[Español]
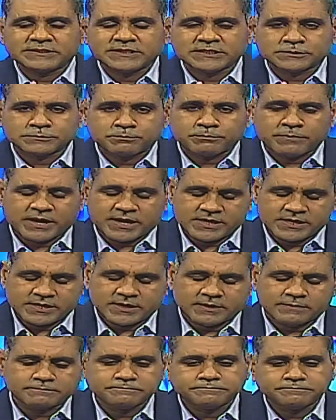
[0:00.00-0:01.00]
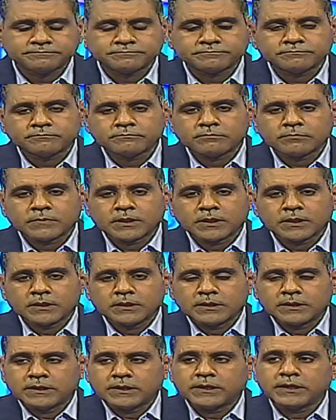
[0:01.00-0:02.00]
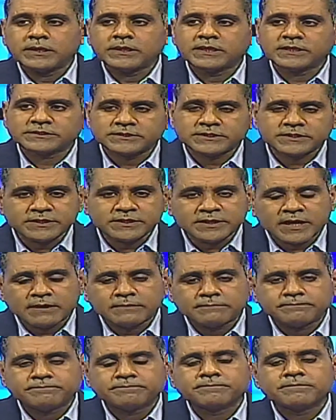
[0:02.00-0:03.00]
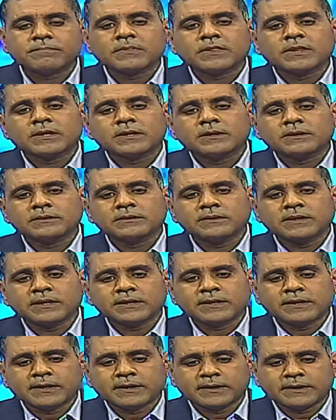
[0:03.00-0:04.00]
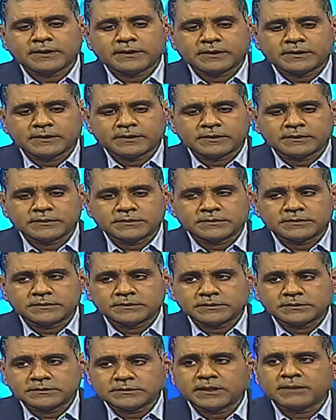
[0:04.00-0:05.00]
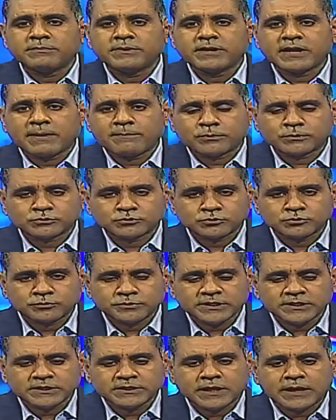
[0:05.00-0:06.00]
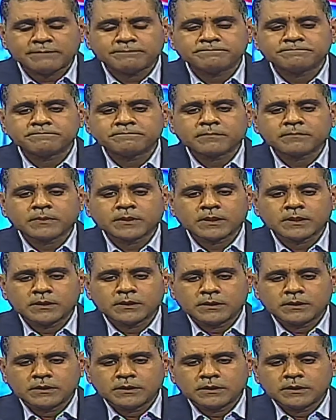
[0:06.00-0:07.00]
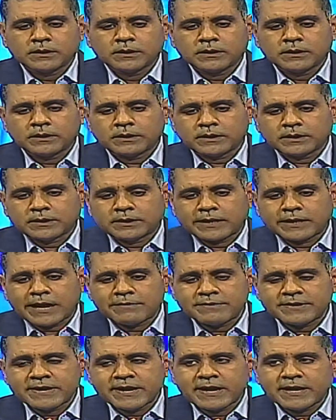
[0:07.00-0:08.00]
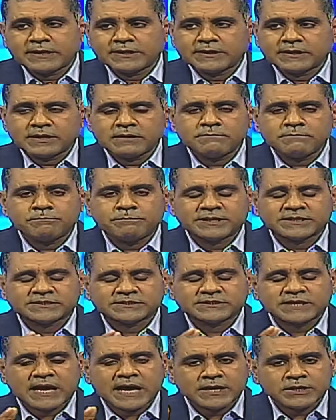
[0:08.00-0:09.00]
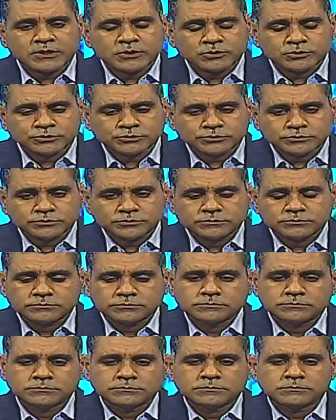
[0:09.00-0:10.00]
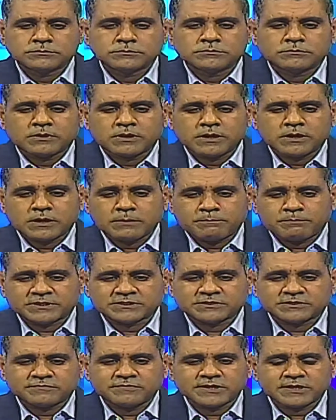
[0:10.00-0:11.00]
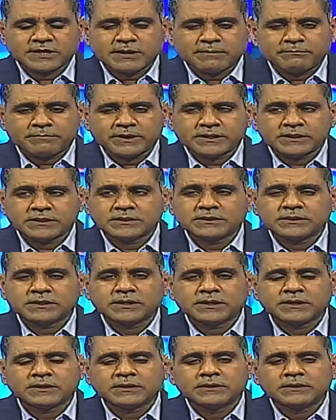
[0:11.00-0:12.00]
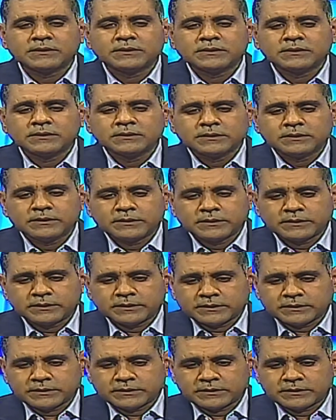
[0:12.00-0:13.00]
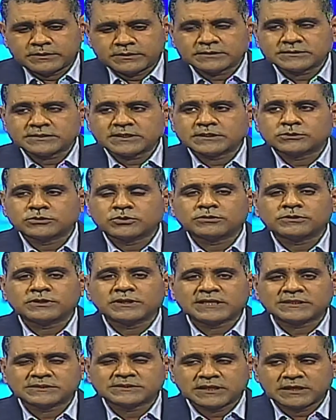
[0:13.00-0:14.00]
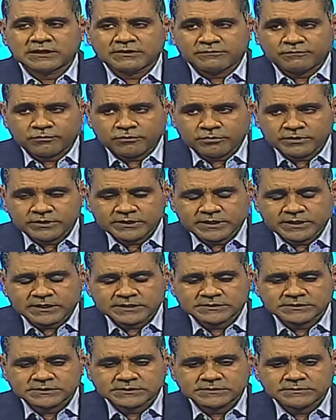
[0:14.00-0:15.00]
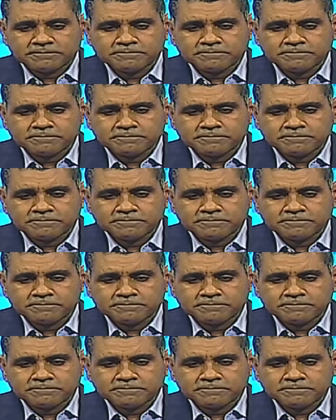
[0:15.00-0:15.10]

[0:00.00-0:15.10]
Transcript: de España y decía de que temía por su vida, eh, que habían empresarios, específicamente eh, del sector de las telefónicas,